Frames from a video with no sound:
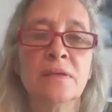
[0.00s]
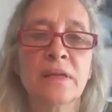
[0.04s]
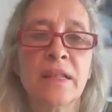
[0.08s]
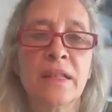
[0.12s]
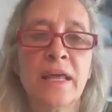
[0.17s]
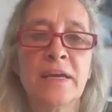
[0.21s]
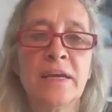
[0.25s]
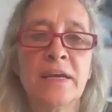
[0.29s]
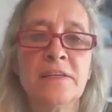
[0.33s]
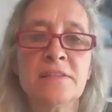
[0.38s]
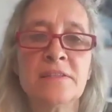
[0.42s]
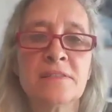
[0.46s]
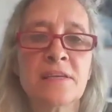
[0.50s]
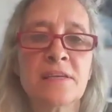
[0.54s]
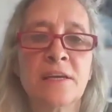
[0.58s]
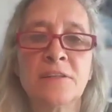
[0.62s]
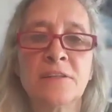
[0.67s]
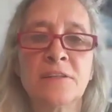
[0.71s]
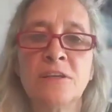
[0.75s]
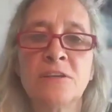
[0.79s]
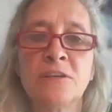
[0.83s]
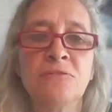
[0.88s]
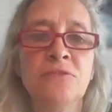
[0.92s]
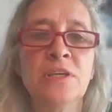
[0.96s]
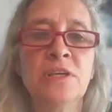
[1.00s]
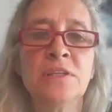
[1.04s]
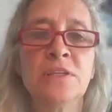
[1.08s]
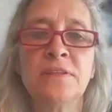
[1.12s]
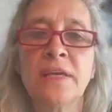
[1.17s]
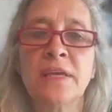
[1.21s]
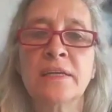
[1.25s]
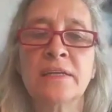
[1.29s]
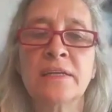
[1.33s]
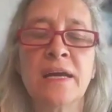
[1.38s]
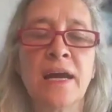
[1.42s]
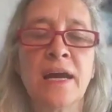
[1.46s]
Gleichzeitig wird
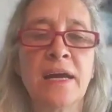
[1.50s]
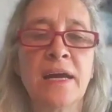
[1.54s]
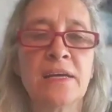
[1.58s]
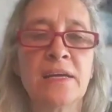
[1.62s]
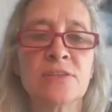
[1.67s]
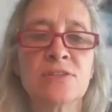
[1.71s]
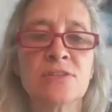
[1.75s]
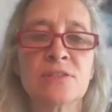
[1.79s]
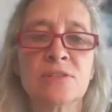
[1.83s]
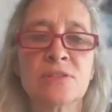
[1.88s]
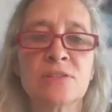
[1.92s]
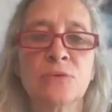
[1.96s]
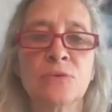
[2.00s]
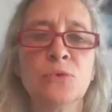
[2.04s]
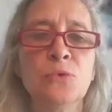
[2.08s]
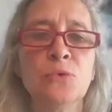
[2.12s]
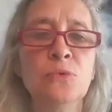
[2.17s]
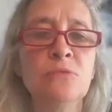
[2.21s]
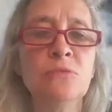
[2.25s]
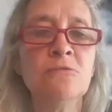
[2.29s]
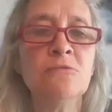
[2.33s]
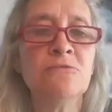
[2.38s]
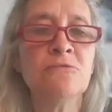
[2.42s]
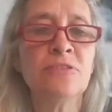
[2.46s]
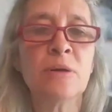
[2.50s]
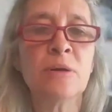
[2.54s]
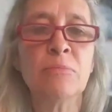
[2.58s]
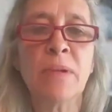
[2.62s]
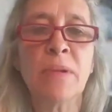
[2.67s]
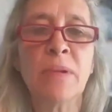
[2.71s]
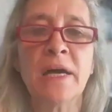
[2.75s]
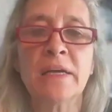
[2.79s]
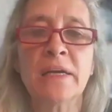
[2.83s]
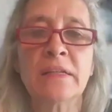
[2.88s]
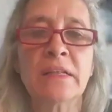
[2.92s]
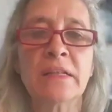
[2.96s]
der Geist
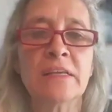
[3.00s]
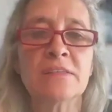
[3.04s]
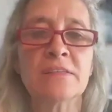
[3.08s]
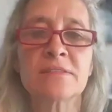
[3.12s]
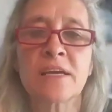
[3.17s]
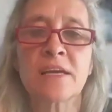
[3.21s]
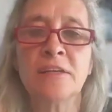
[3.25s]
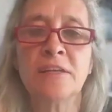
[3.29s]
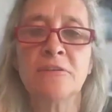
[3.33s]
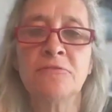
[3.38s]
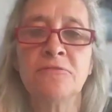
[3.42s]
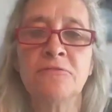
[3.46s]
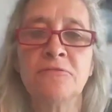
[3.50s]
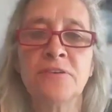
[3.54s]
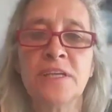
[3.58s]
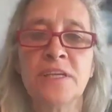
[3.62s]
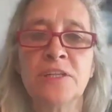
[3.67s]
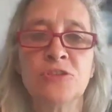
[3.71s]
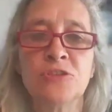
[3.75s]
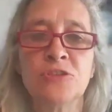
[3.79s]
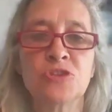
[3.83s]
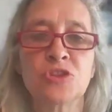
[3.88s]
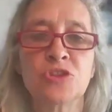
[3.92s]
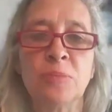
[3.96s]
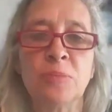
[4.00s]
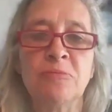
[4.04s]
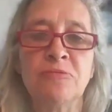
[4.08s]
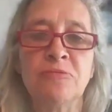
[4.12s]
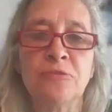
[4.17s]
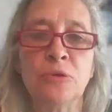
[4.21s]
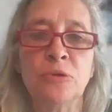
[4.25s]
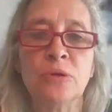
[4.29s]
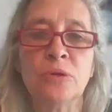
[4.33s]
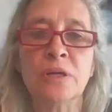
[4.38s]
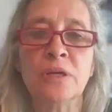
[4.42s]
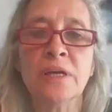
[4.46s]
unvermeidlich seine
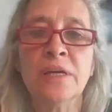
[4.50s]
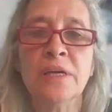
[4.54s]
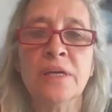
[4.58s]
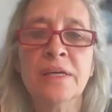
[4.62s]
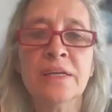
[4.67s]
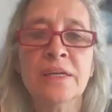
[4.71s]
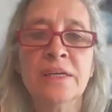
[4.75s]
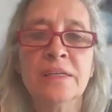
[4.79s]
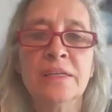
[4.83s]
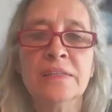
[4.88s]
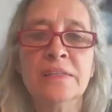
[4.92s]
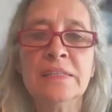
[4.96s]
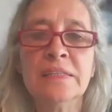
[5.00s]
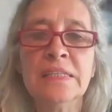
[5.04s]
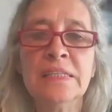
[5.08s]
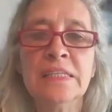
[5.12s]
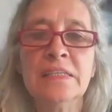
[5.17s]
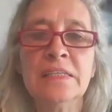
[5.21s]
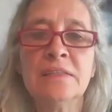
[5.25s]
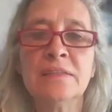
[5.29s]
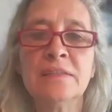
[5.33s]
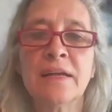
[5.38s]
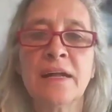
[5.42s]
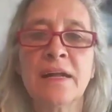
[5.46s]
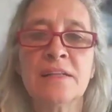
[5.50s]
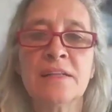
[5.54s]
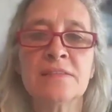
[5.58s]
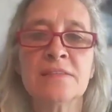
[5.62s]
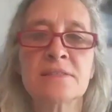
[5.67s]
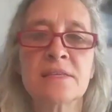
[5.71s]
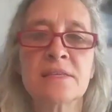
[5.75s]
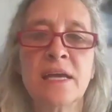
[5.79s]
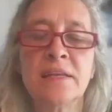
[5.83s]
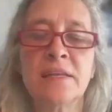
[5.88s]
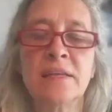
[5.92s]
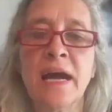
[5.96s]
Fehlschöpfung nicht
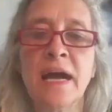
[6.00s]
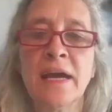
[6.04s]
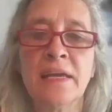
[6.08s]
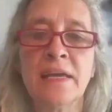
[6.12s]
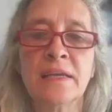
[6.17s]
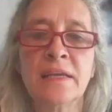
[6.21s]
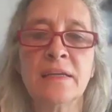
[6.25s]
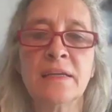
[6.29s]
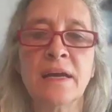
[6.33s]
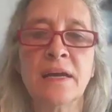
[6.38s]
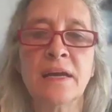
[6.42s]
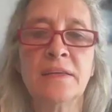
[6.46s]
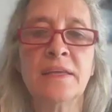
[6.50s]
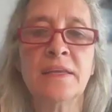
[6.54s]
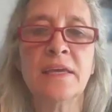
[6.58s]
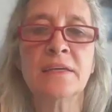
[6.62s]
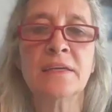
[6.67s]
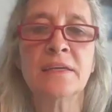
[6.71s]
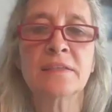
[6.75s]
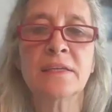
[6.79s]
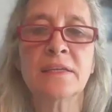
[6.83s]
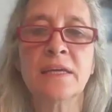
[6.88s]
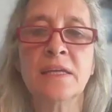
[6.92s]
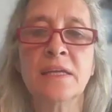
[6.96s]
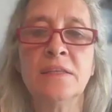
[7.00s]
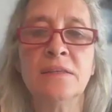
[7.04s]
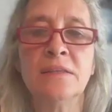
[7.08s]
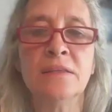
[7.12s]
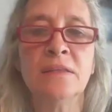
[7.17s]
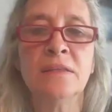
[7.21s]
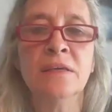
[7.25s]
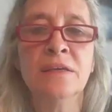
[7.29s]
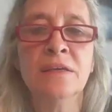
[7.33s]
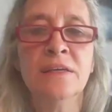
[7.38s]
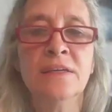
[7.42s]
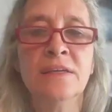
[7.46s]
als sein eigen
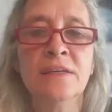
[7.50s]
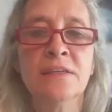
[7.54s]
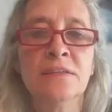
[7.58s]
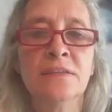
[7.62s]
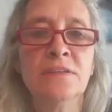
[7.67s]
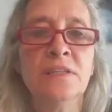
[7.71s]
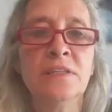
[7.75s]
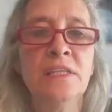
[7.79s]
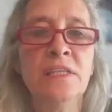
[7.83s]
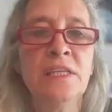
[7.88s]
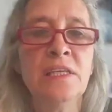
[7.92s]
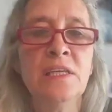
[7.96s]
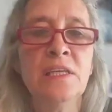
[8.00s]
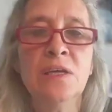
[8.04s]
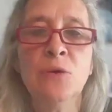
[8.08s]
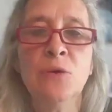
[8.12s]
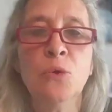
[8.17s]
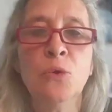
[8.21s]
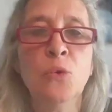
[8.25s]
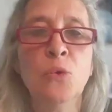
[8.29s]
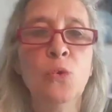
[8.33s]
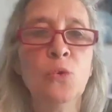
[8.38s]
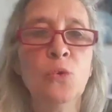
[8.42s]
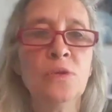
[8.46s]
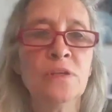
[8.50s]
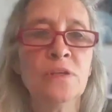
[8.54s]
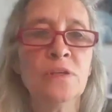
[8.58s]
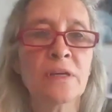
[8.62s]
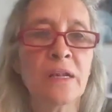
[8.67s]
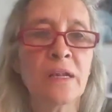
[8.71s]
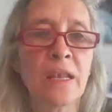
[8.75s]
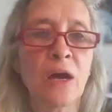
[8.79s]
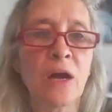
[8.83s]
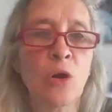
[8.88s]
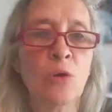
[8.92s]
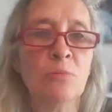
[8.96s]
anerkennen, die ohne
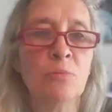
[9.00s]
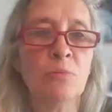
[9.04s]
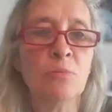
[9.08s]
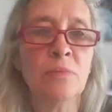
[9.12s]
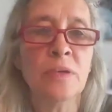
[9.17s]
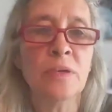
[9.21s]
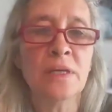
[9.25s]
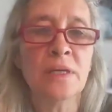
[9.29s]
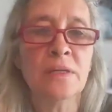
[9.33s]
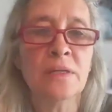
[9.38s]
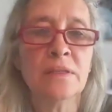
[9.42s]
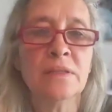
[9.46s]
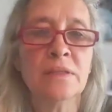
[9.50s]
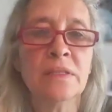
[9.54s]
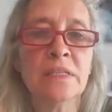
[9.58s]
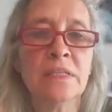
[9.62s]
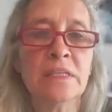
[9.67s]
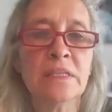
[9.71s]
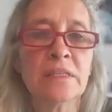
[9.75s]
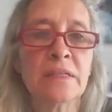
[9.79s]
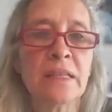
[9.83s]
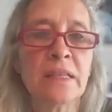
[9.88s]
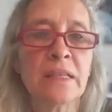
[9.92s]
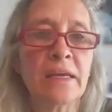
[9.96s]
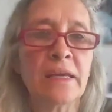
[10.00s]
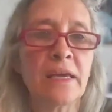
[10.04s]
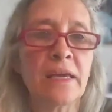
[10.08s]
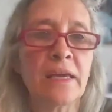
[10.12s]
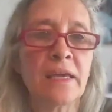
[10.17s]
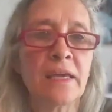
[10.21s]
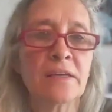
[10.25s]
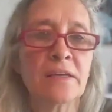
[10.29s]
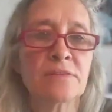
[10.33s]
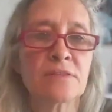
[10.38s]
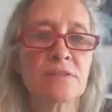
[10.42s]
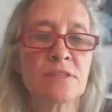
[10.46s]
Glauben nicht
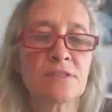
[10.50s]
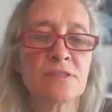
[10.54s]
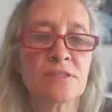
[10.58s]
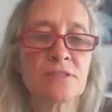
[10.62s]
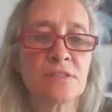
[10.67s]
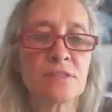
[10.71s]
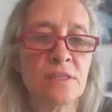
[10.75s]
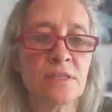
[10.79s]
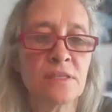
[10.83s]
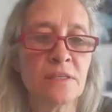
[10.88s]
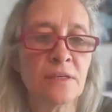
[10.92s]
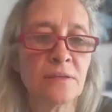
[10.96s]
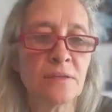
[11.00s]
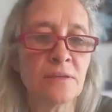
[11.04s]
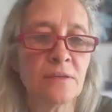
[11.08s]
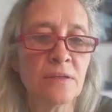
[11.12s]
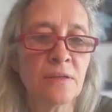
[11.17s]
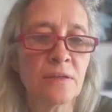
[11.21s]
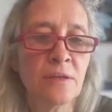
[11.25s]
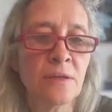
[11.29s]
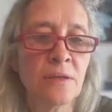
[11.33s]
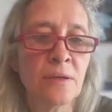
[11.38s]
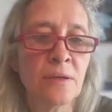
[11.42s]
länger existieren.